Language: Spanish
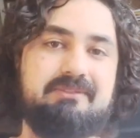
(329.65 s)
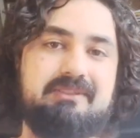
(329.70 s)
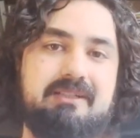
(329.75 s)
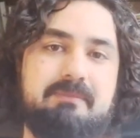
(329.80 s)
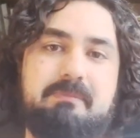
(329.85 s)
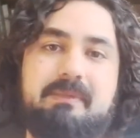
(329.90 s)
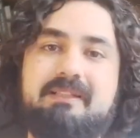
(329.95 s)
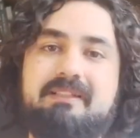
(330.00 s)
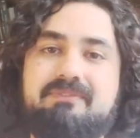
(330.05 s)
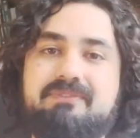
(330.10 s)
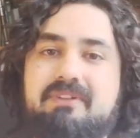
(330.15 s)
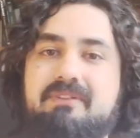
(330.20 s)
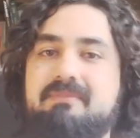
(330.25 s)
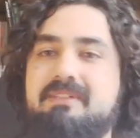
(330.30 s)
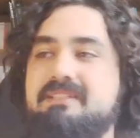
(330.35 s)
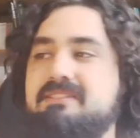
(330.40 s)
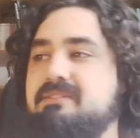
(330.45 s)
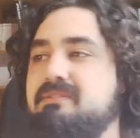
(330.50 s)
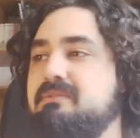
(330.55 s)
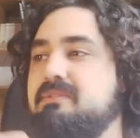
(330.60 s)
otras
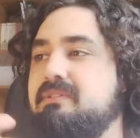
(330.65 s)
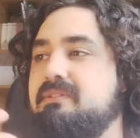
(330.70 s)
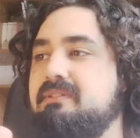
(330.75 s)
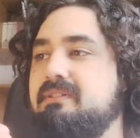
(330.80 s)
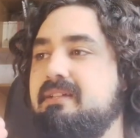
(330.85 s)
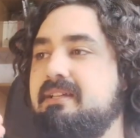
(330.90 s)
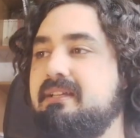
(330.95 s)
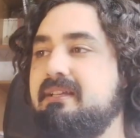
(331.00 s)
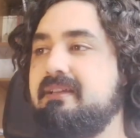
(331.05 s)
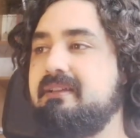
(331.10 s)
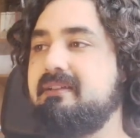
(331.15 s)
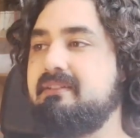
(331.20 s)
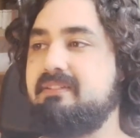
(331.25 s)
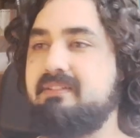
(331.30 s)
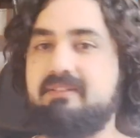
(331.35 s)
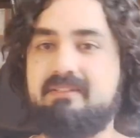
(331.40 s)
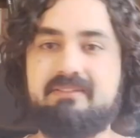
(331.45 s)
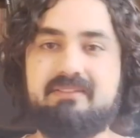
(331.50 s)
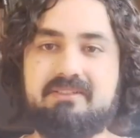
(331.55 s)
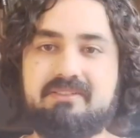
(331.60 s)
plataformas como
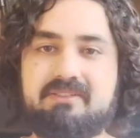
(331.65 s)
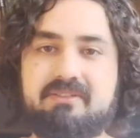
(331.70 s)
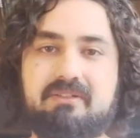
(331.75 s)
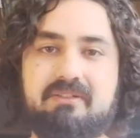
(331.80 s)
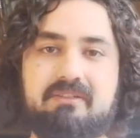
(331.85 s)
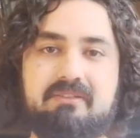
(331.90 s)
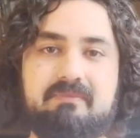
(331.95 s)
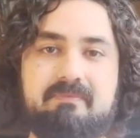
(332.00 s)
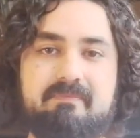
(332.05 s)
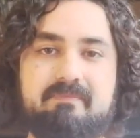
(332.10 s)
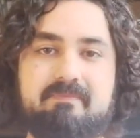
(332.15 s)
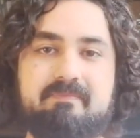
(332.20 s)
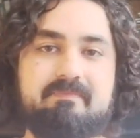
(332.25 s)
eh, Discord,